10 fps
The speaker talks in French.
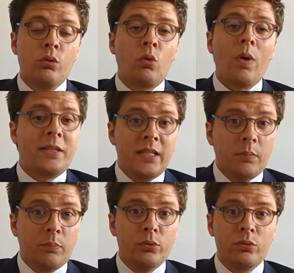de trois
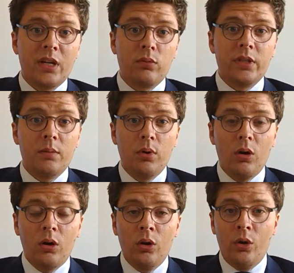types. Nous avons
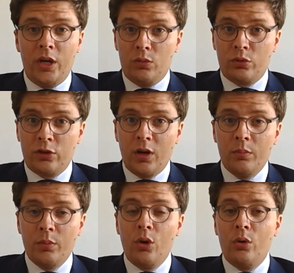d'abord, et nous
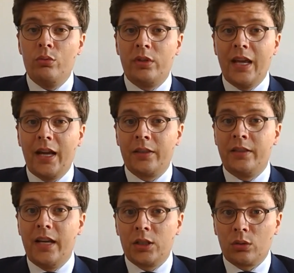sommes, une
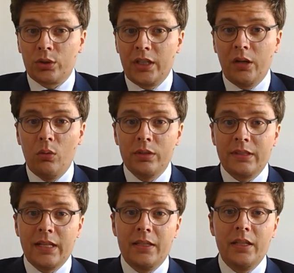terre d'agents
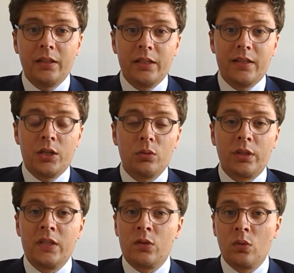généraux, c'est-à-dire des
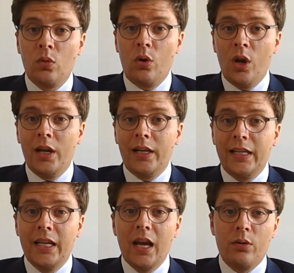agents qui sont
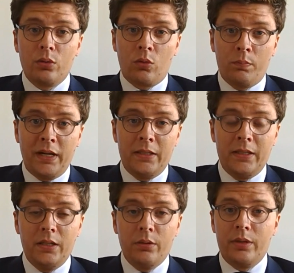liés à une
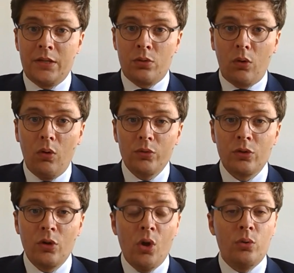compagnie
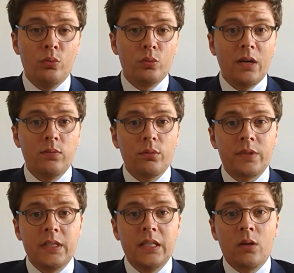d'assurance. Nous
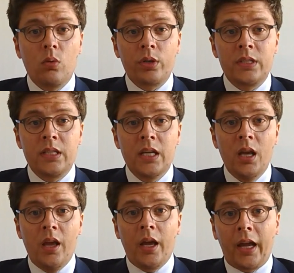avons aussi des
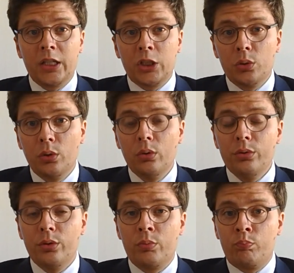courtiers
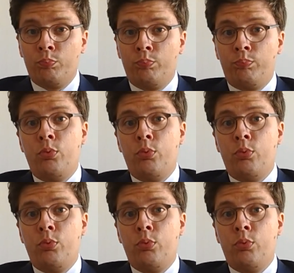régionaux de